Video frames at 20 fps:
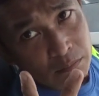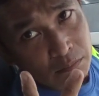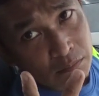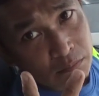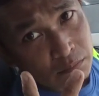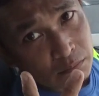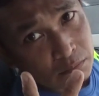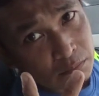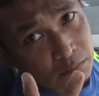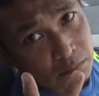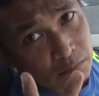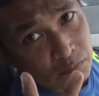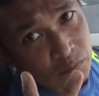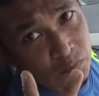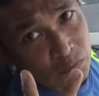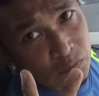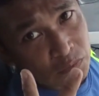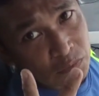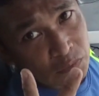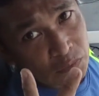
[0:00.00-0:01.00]
huwag nating
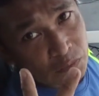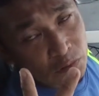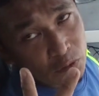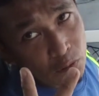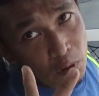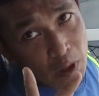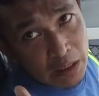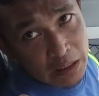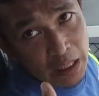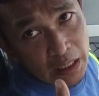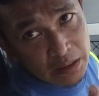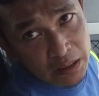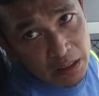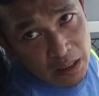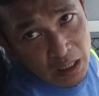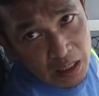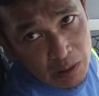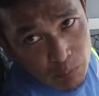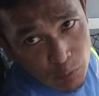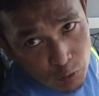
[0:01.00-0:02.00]
kalimutan mga
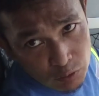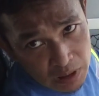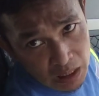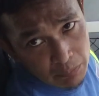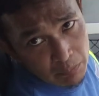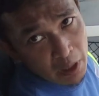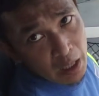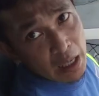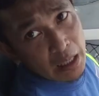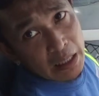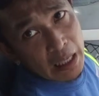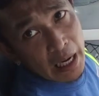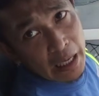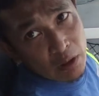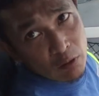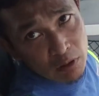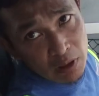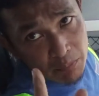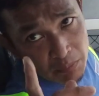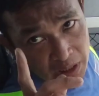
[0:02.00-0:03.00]
ka-idol na magsimba talaga
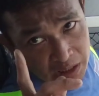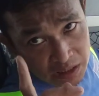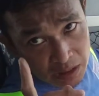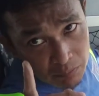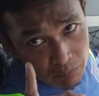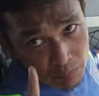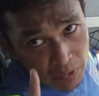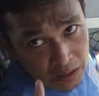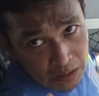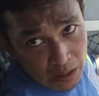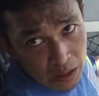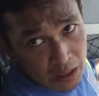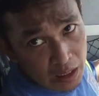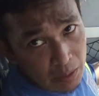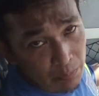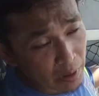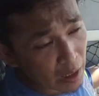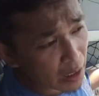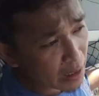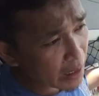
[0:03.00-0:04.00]
mga ka-idol huwag nating
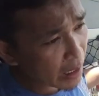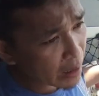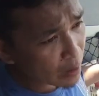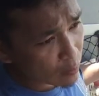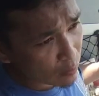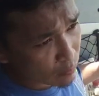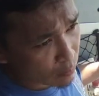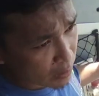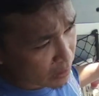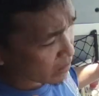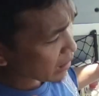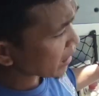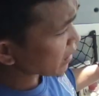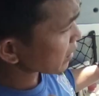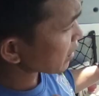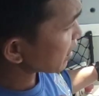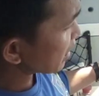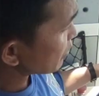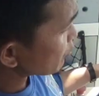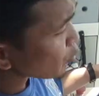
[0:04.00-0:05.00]
kalimutan mga ka-idol
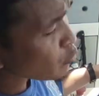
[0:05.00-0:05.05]
talaga